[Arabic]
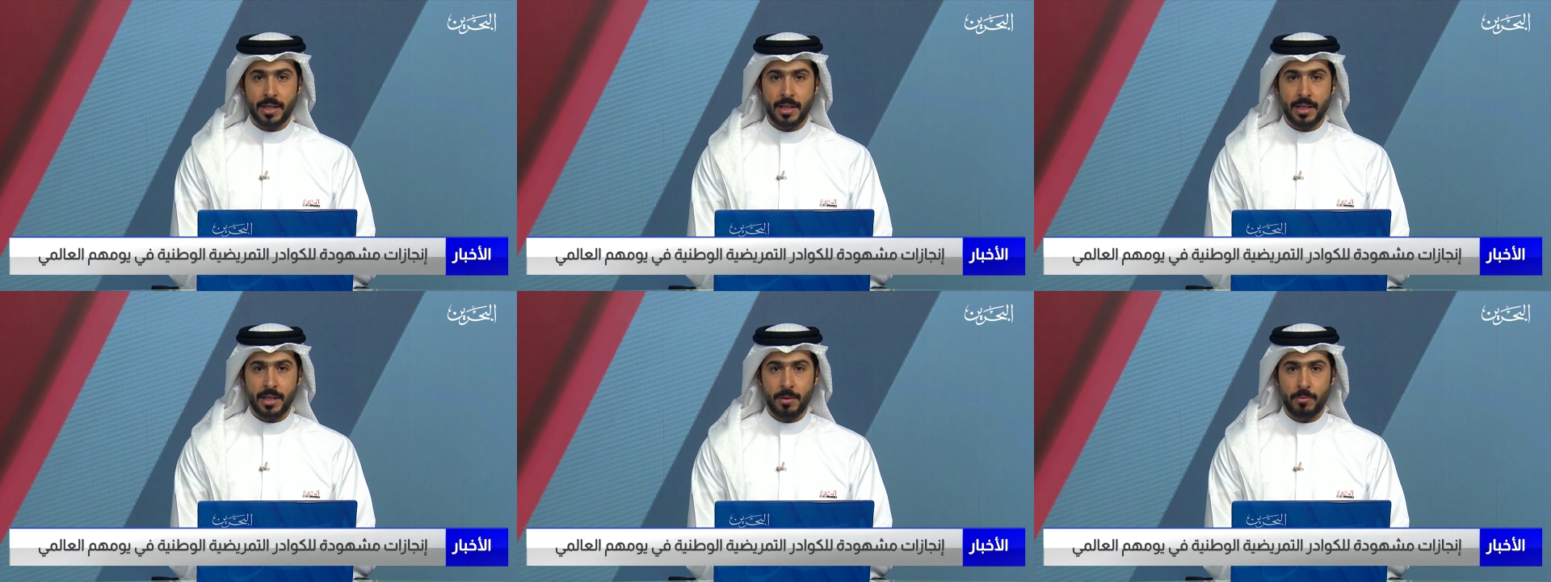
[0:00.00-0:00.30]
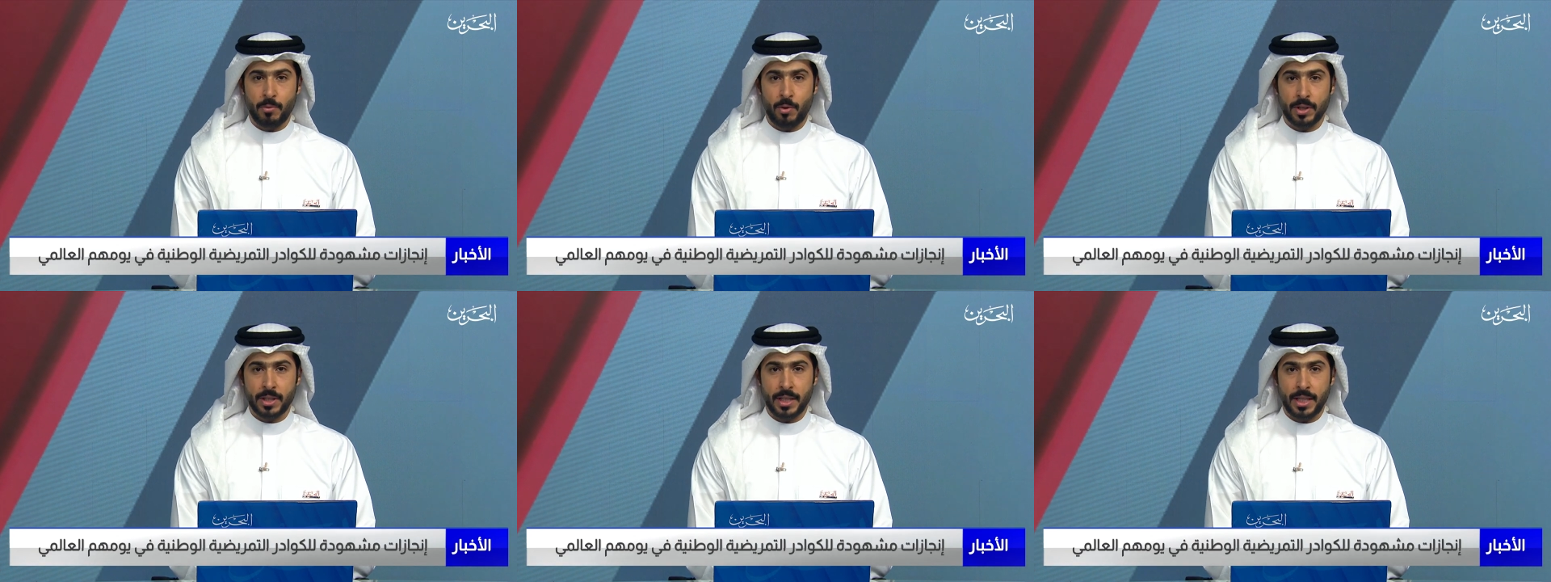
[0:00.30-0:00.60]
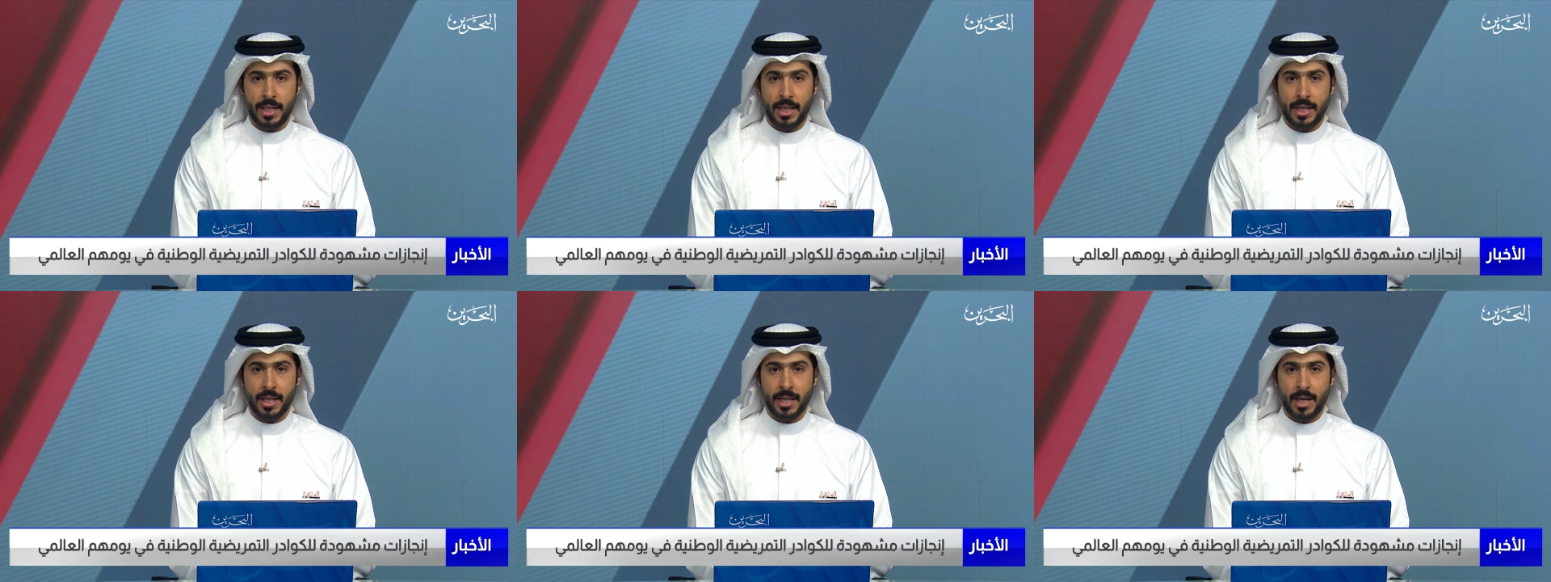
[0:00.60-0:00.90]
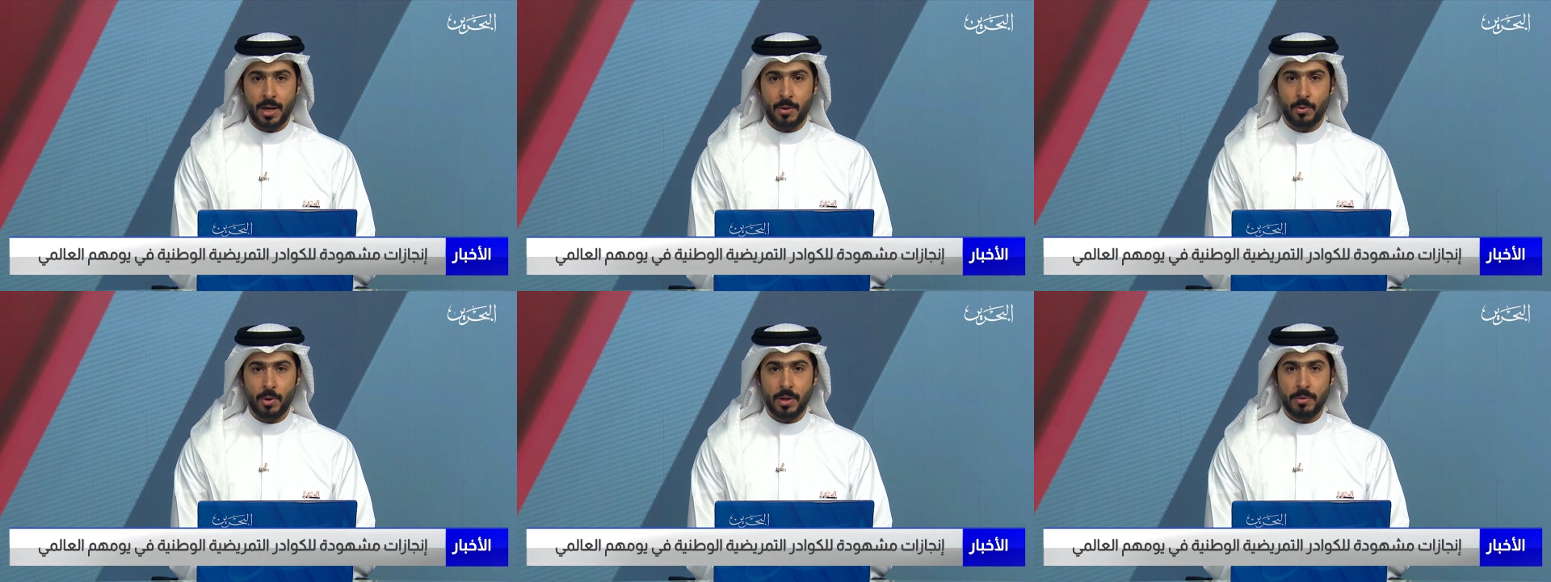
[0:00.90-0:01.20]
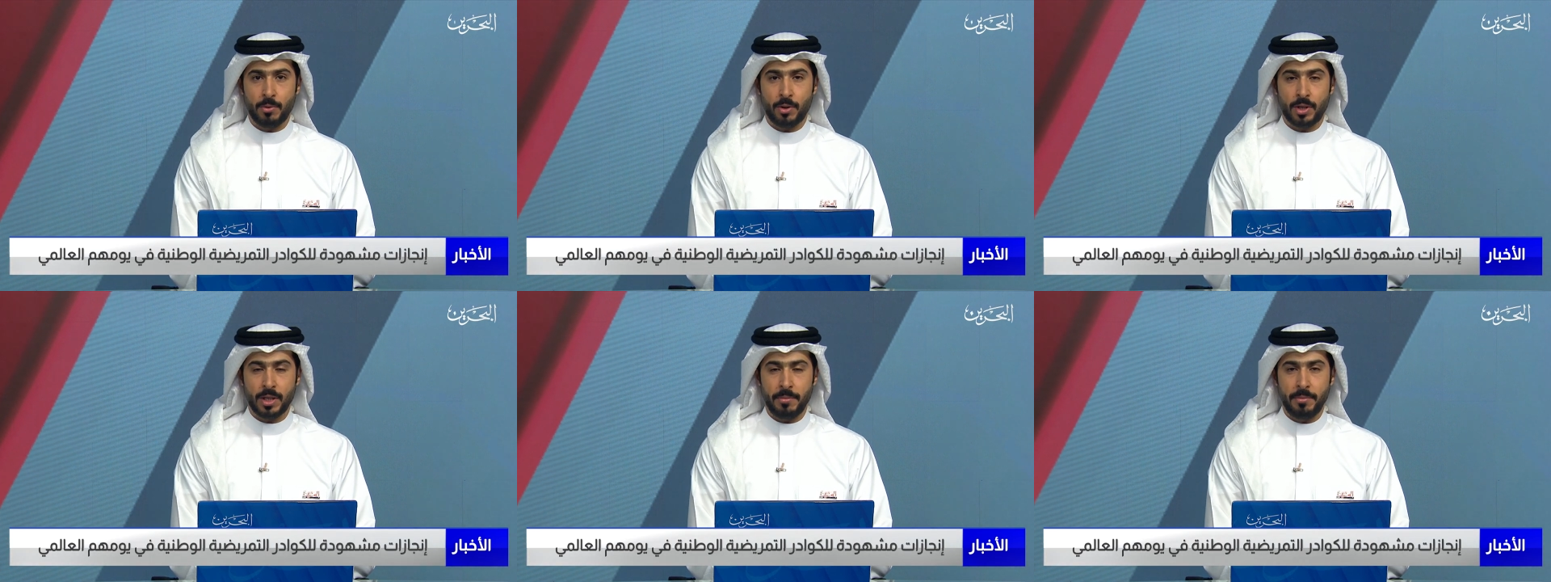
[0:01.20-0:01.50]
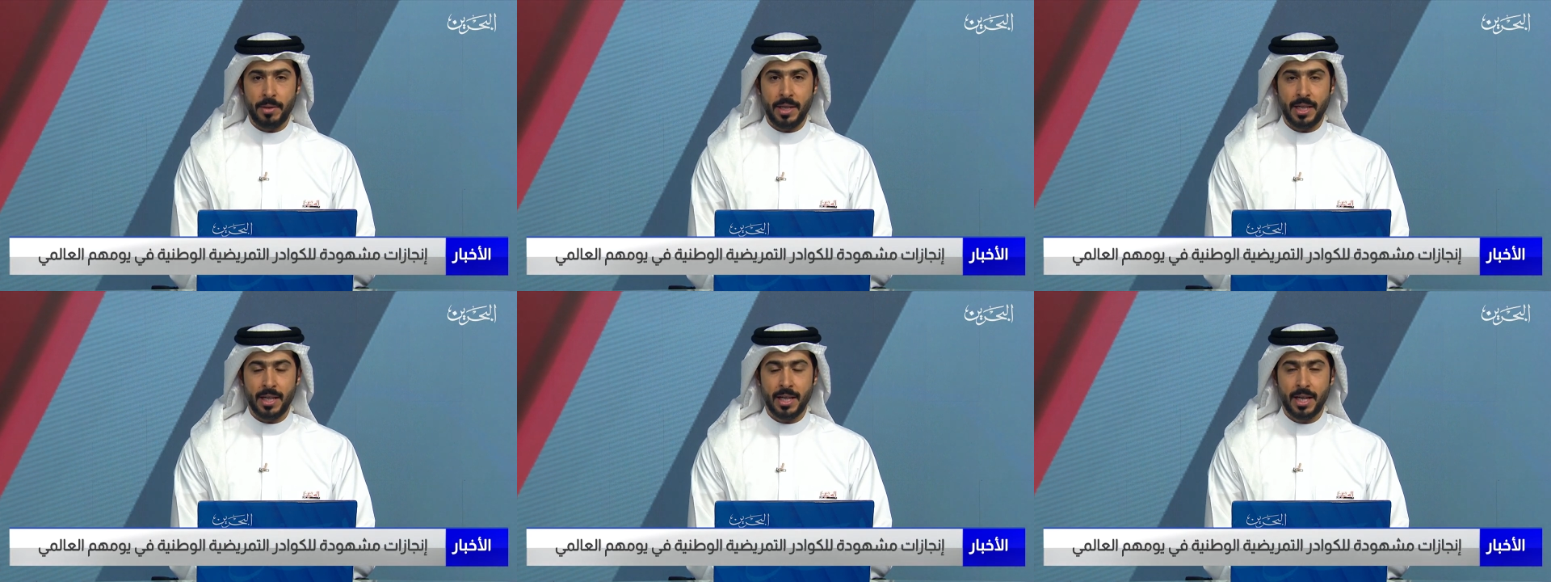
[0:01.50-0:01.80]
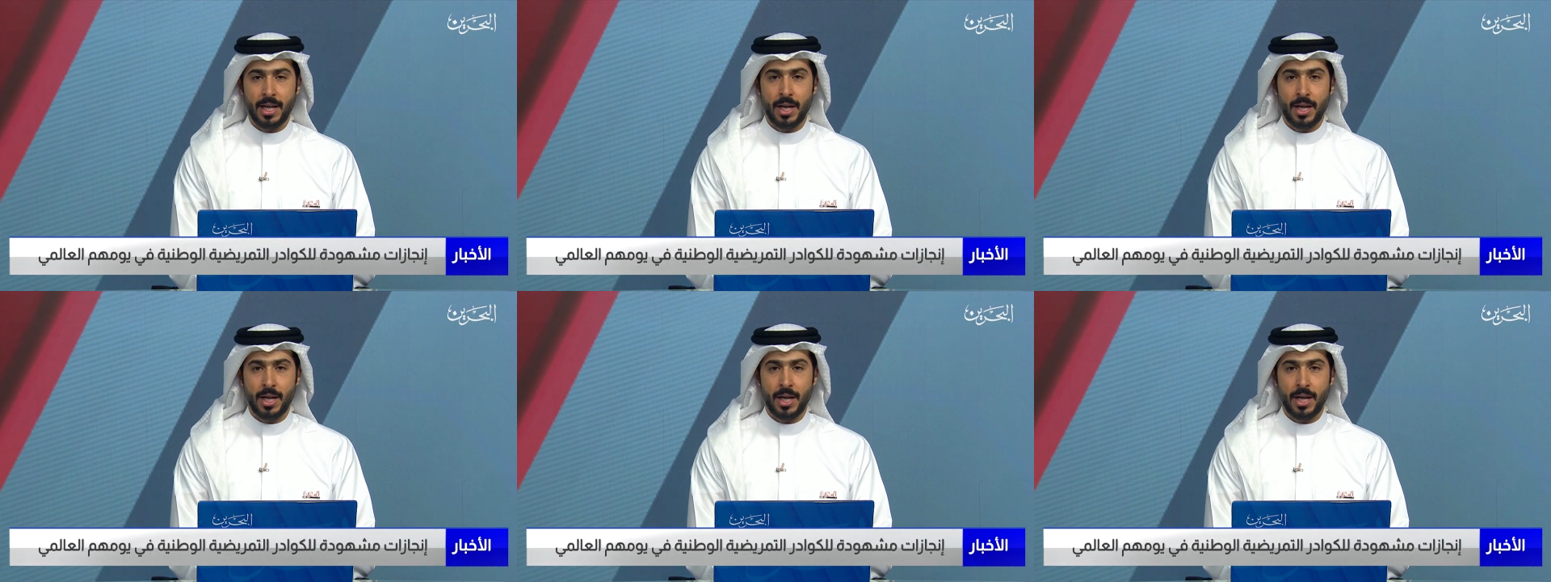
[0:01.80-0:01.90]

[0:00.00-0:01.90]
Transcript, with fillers: للمواطنين والمقيمين